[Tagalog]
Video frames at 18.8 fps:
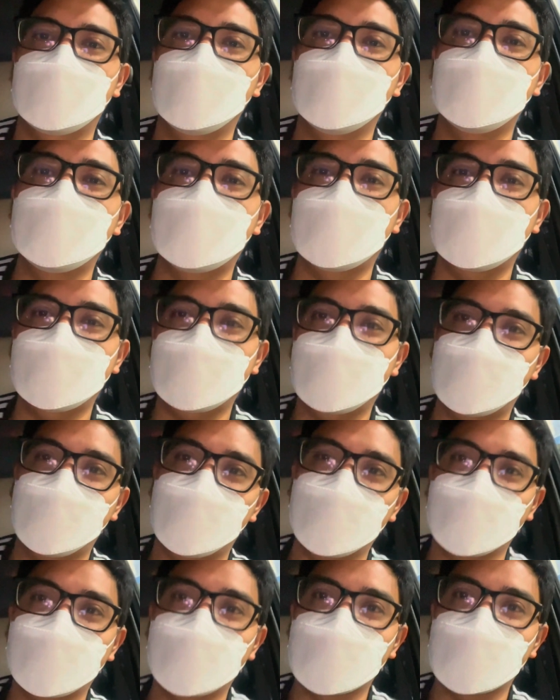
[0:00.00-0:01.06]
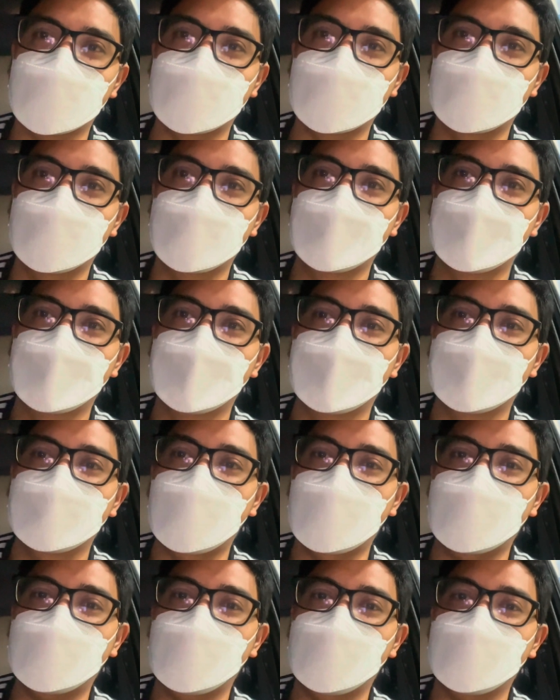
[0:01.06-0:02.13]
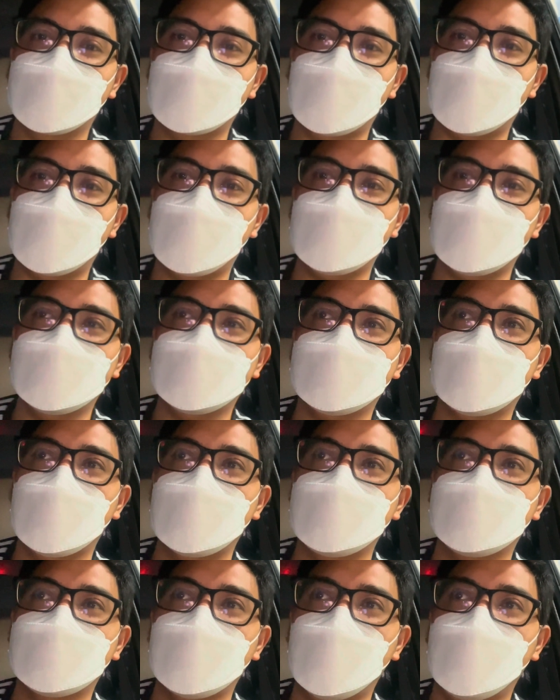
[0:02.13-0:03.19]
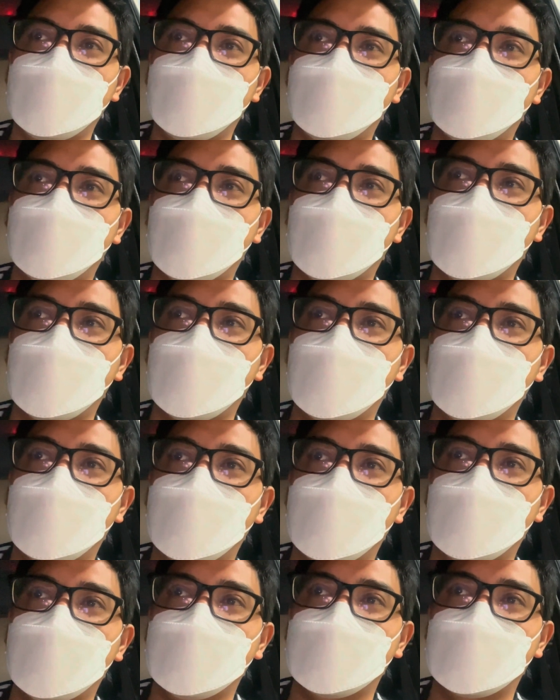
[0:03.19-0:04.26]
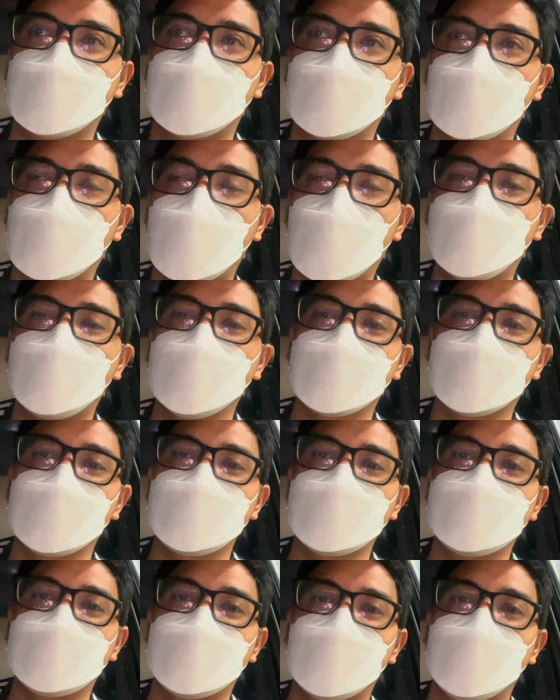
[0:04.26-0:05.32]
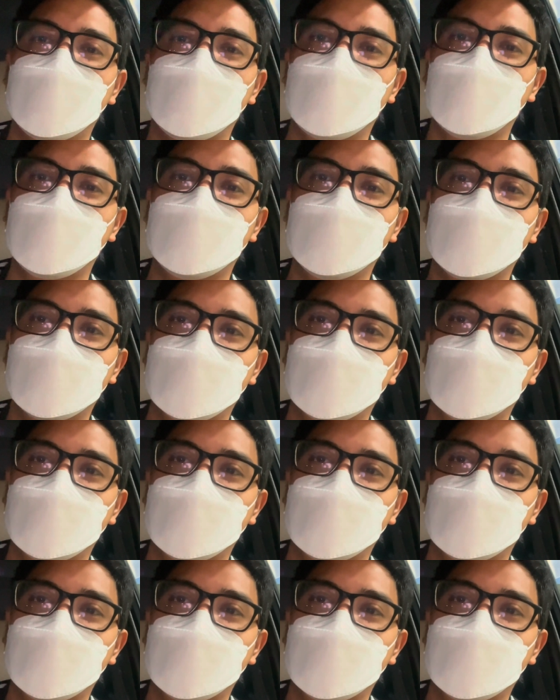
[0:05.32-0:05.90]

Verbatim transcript: yun lang take care guys stay safe and happy Thursday